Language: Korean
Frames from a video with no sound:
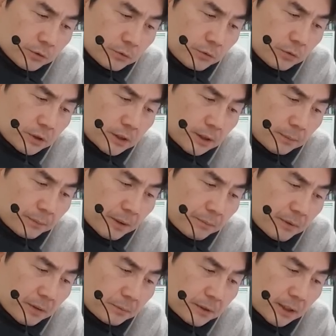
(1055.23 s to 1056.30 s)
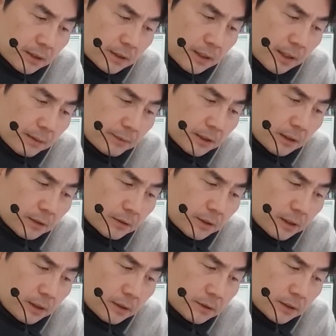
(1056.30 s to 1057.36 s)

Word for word: 중고차 판매업체 카바나와